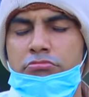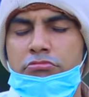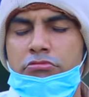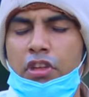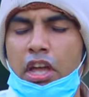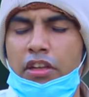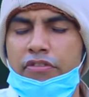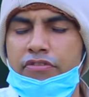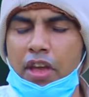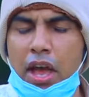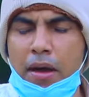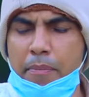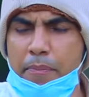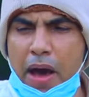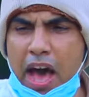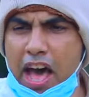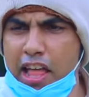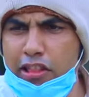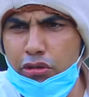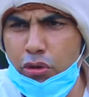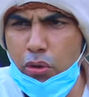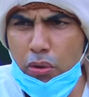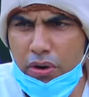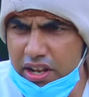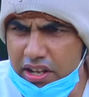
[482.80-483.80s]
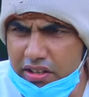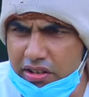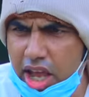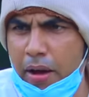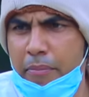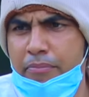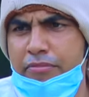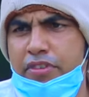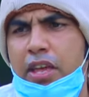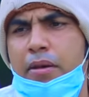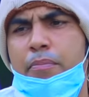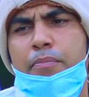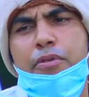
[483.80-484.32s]
चाचा बात को नहीं
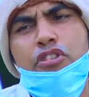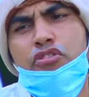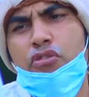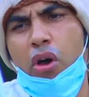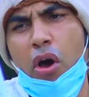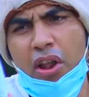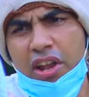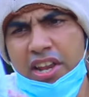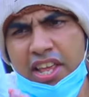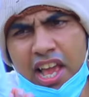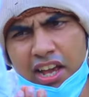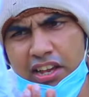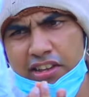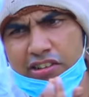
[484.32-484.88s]
समझे बिचौलिया